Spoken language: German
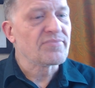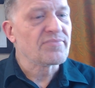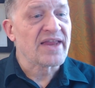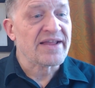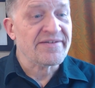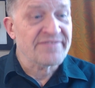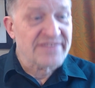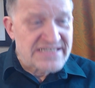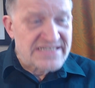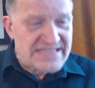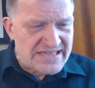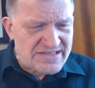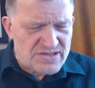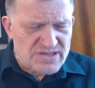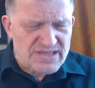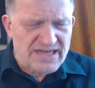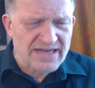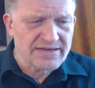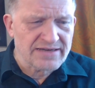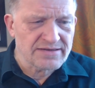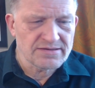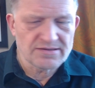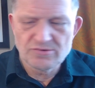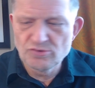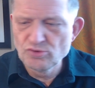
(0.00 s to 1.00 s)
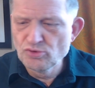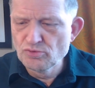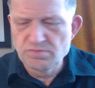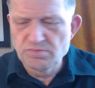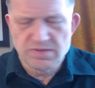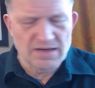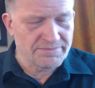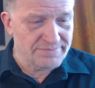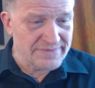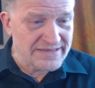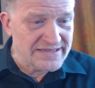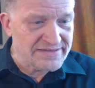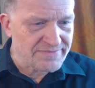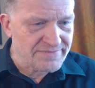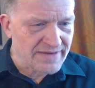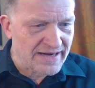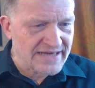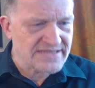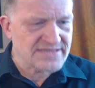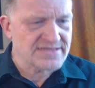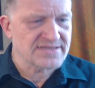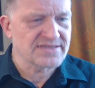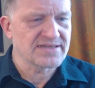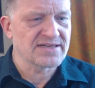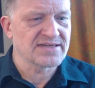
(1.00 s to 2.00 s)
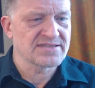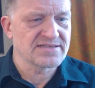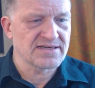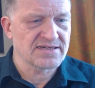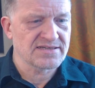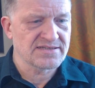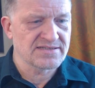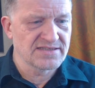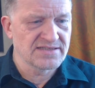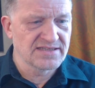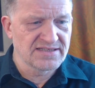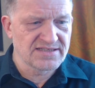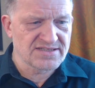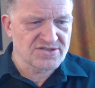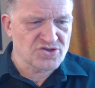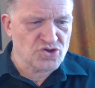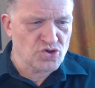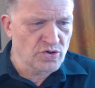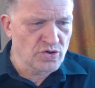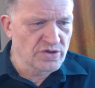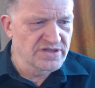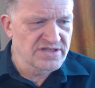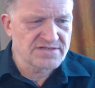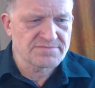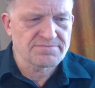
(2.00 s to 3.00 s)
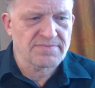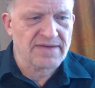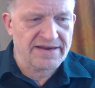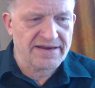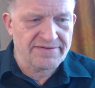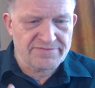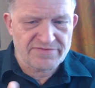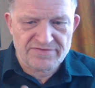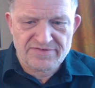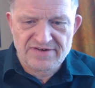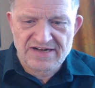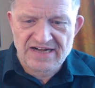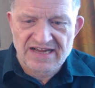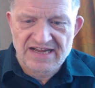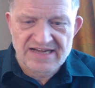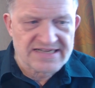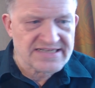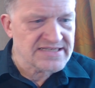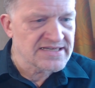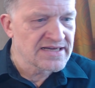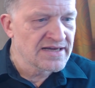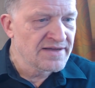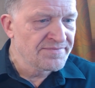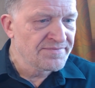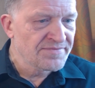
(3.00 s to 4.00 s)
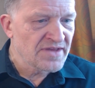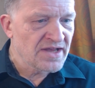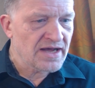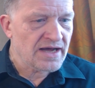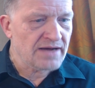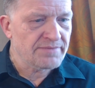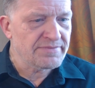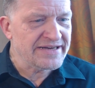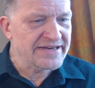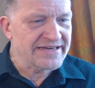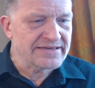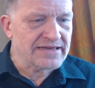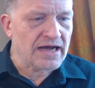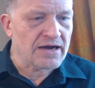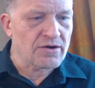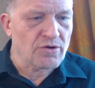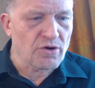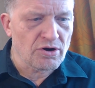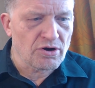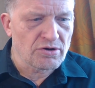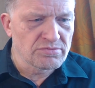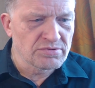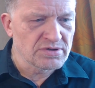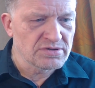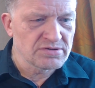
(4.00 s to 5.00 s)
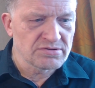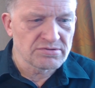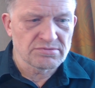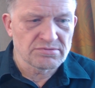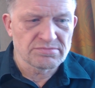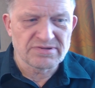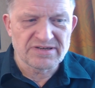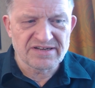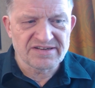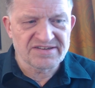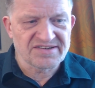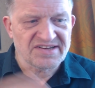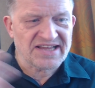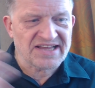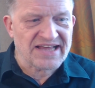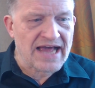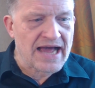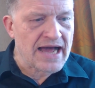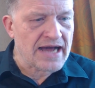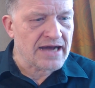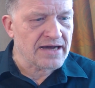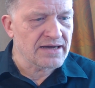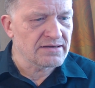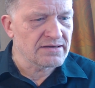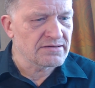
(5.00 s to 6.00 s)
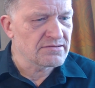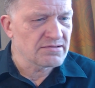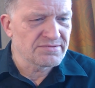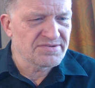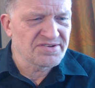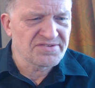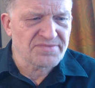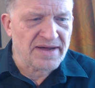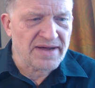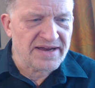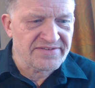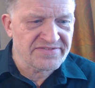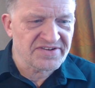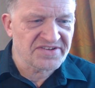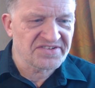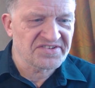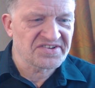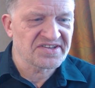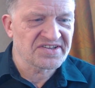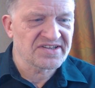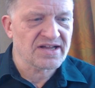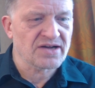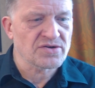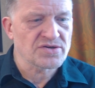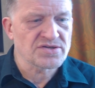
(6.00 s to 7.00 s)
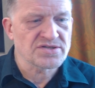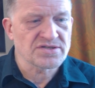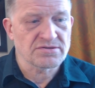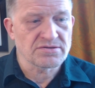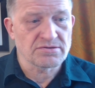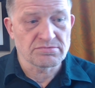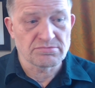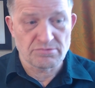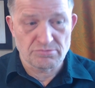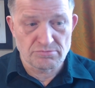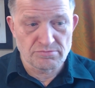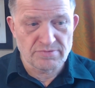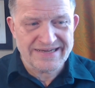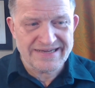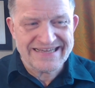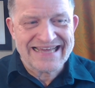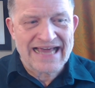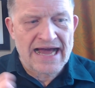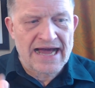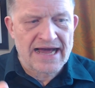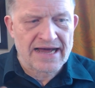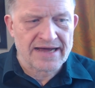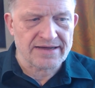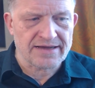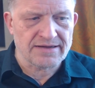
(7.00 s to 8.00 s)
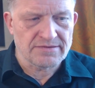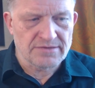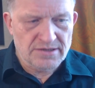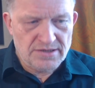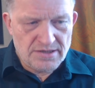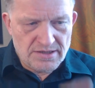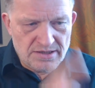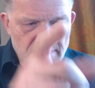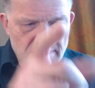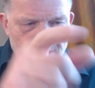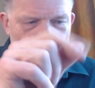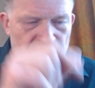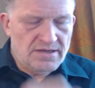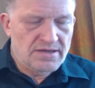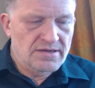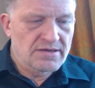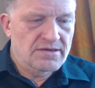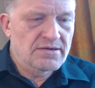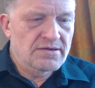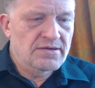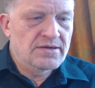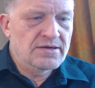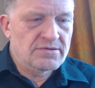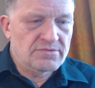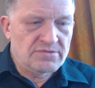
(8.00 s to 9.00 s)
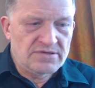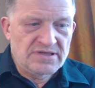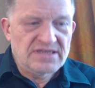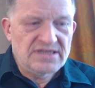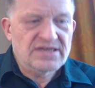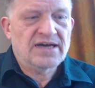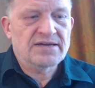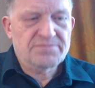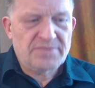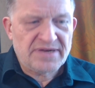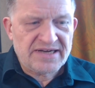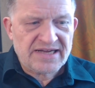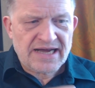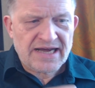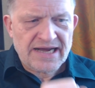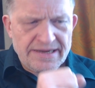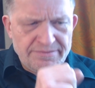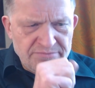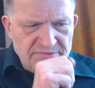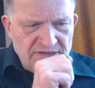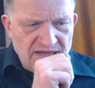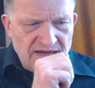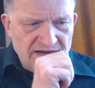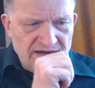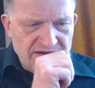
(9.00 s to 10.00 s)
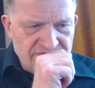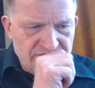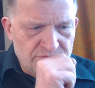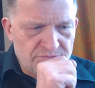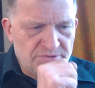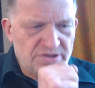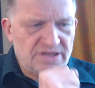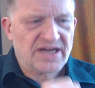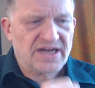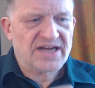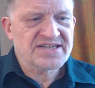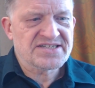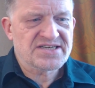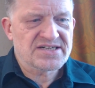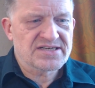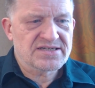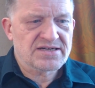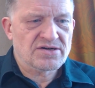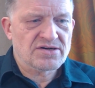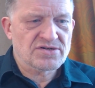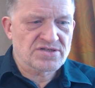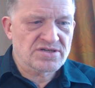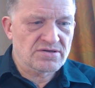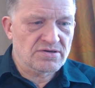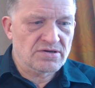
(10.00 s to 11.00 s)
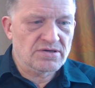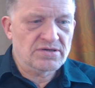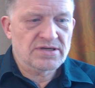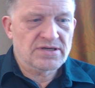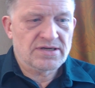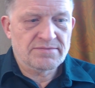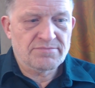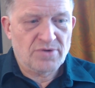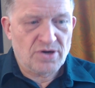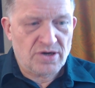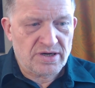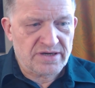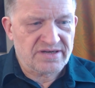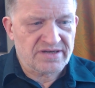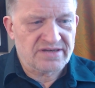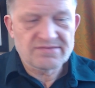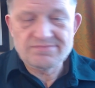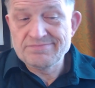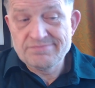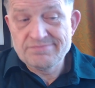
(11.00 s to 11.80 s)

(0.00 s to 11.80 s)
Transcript: was also nicht ein übler, ich weiß, dass das nicht schön ist, mein Vergleich, aber in Dachau wurden über diese Jahre, glaube ich, 42.000 über Jahre. Und hier hat man an einem Tag 35.000 Leute ermordet.